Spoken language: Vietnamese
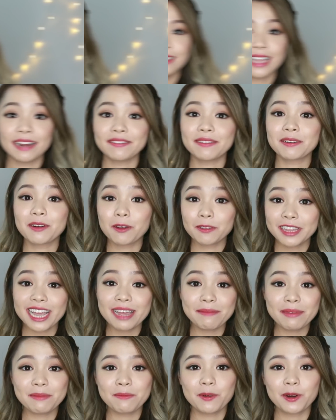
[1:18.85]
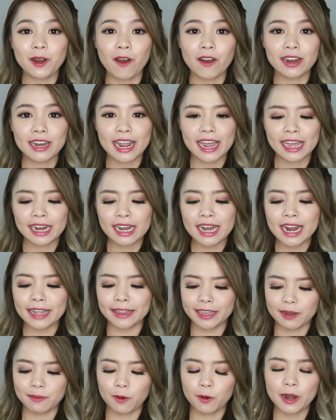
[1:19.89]
Sản phẩm đầu tiên mình muốn nói đến là
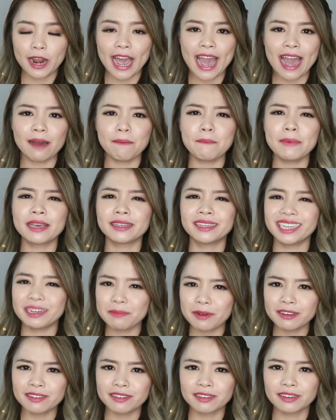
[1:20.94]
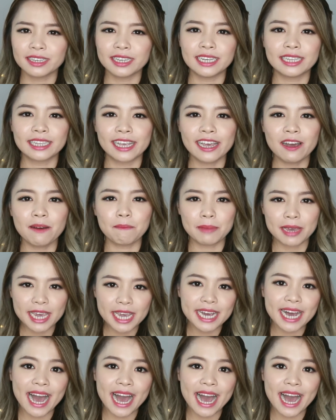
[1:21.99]
từ một hãng mình chưa bao giờ nhìn thấy ở Mỹ